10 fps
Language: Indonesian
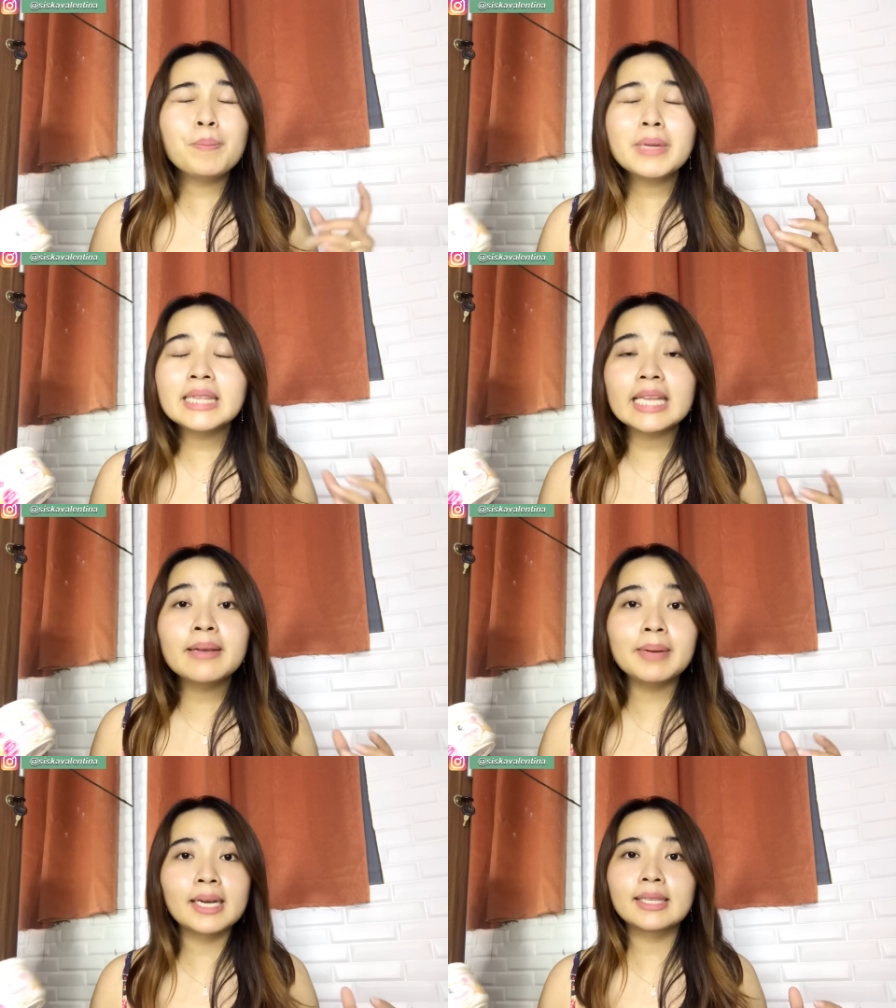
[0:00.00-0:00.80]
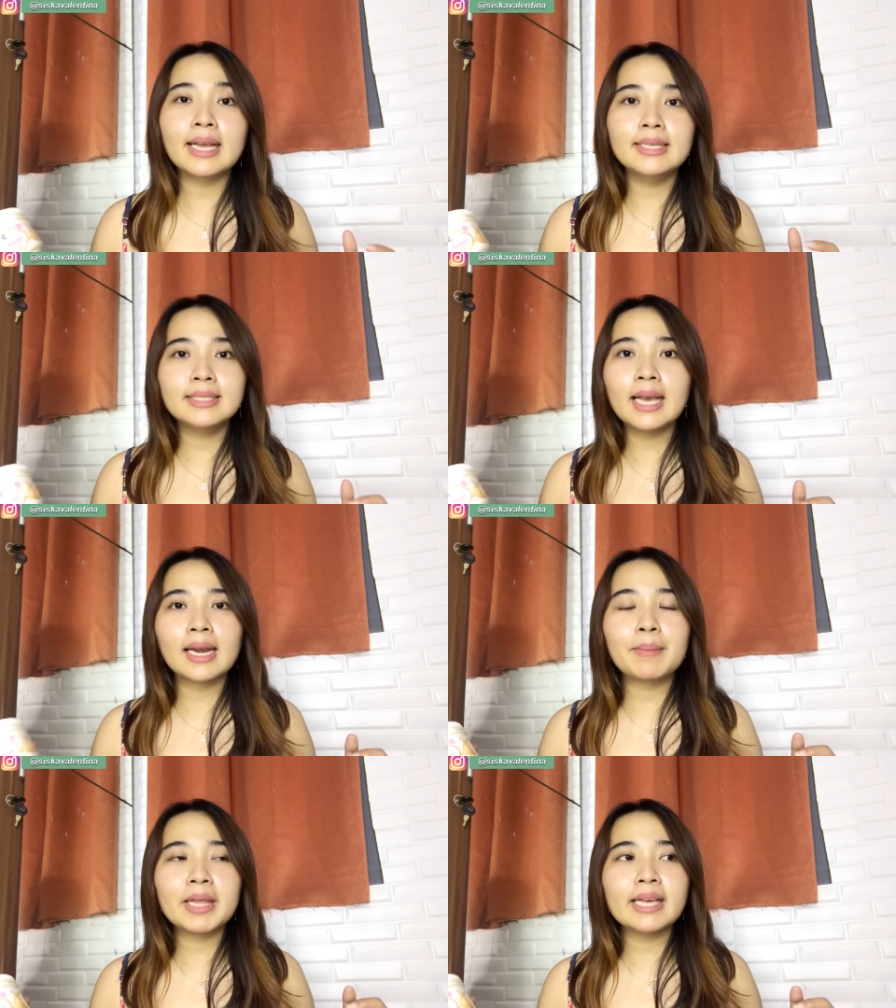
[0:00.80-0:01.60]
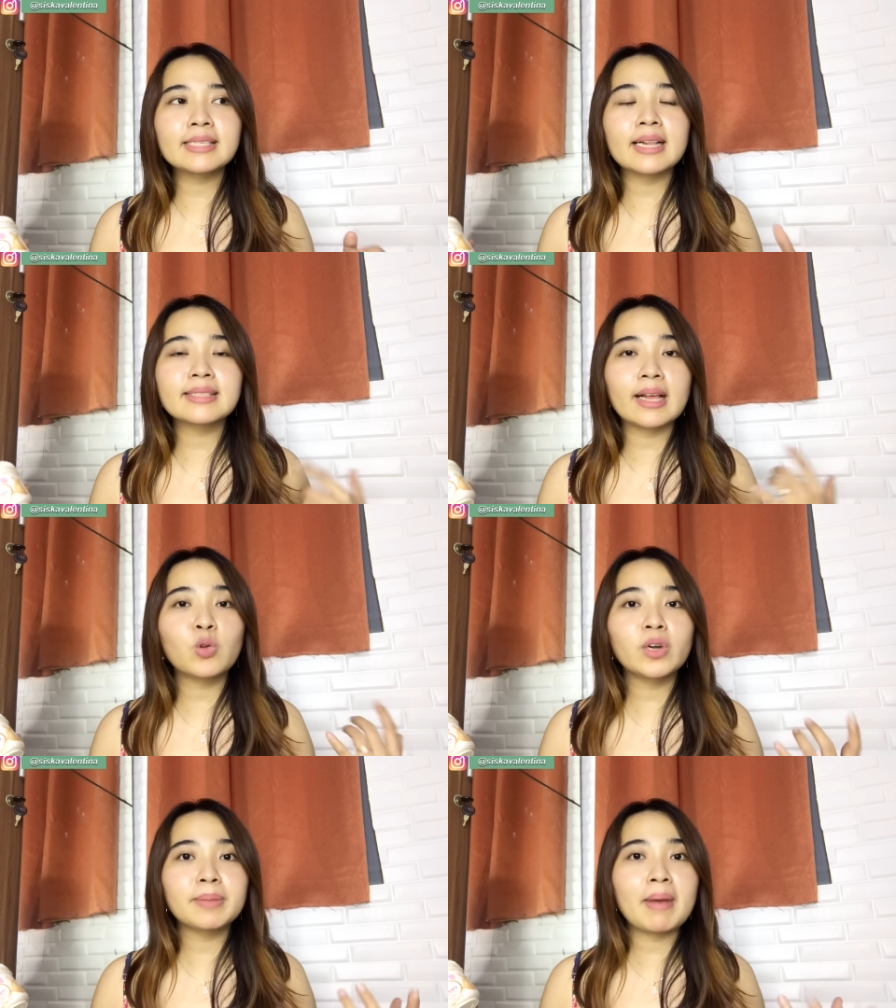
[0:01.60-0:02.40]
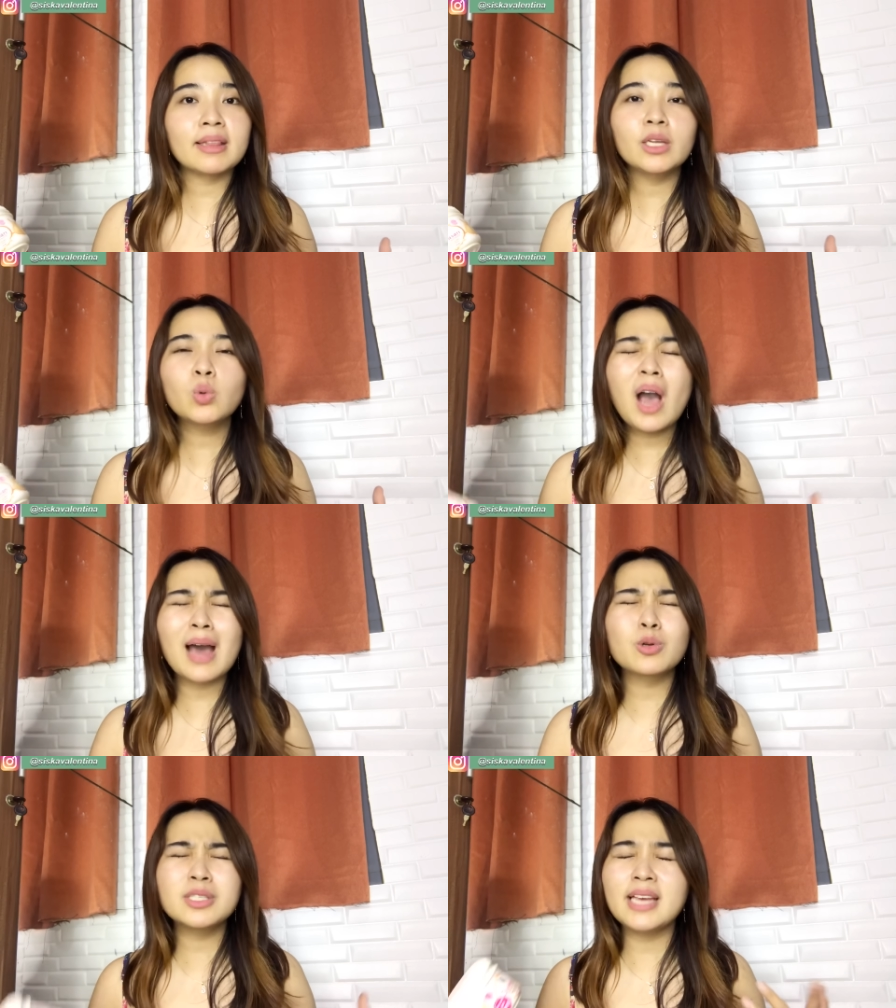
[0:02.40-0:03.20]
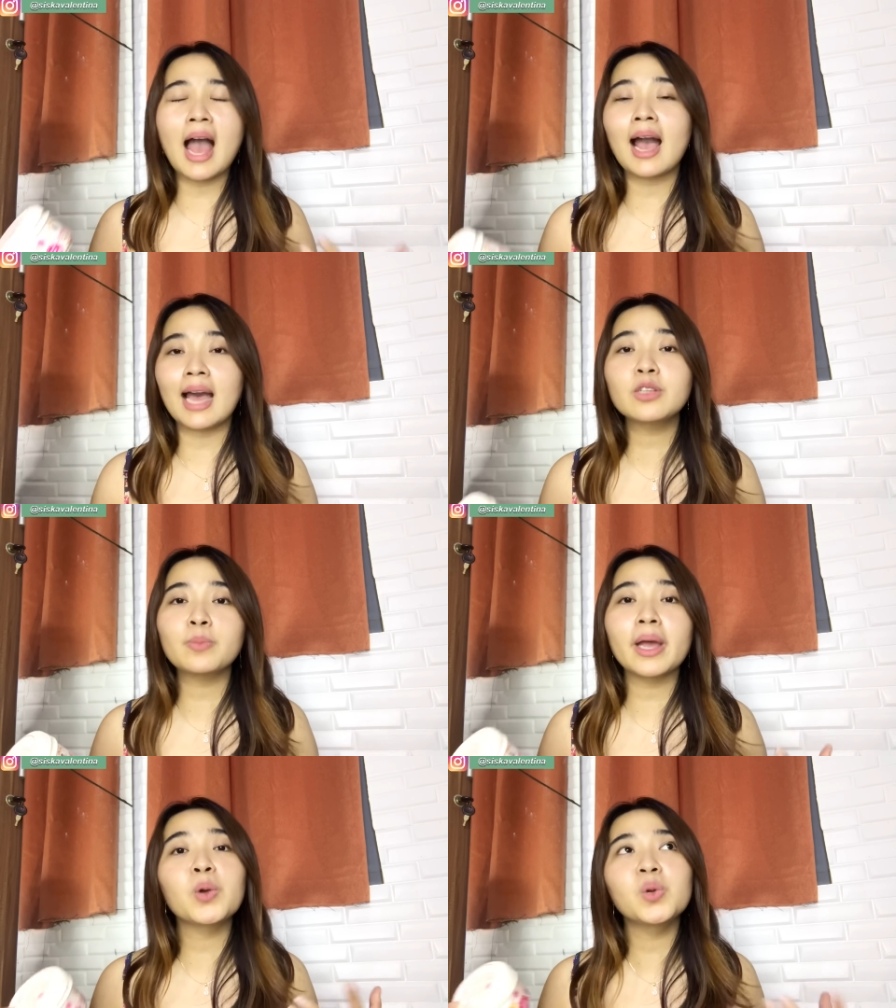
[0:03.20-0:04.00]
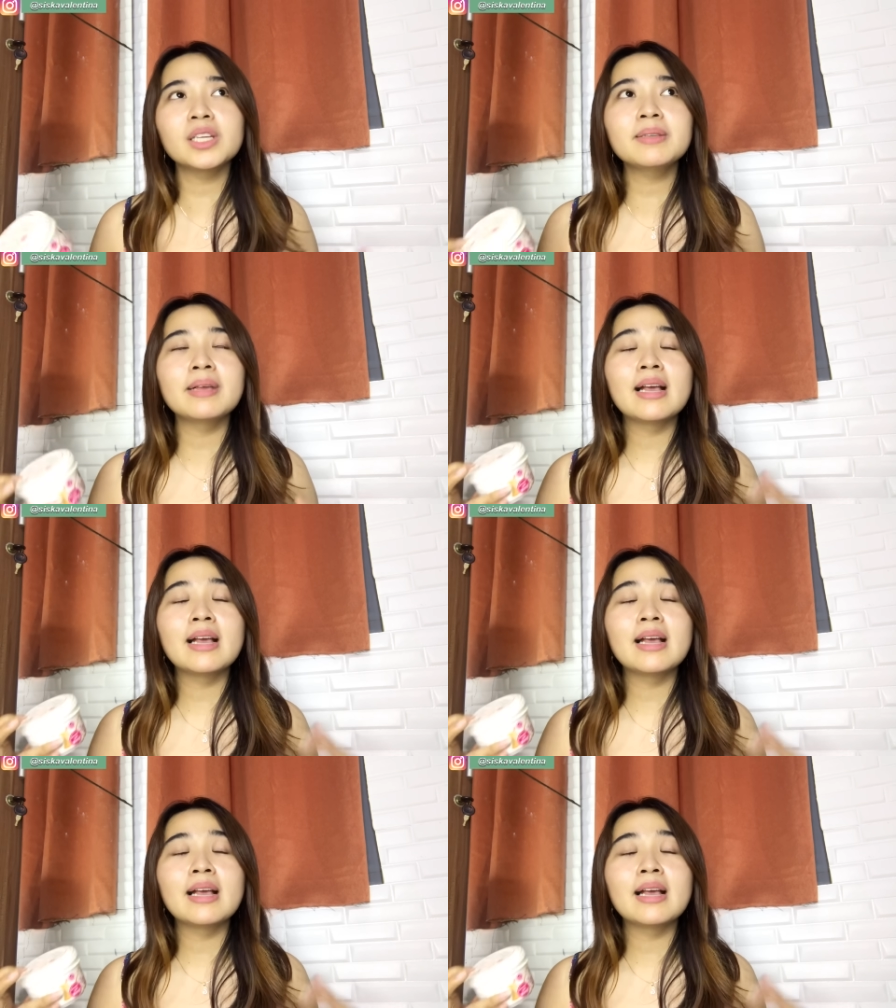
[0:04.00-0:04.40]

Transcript: penting banget guys yang namanya sel-sel kulit mati itu harus diangkat supaya kulit